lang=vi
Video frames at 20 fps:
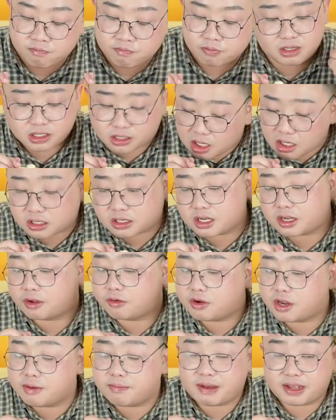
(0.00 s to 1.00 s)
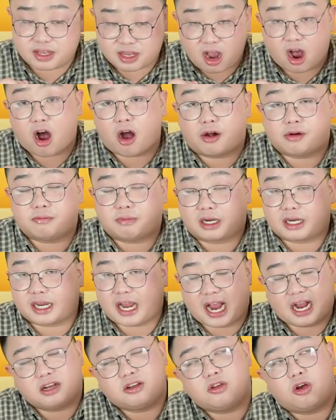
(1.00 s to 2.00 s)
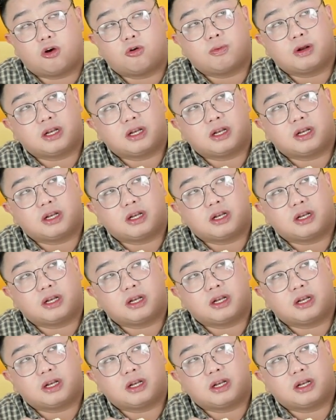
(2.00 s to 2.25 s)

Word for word: Mình thích cái kiểu khi mà giòn mà cắn vô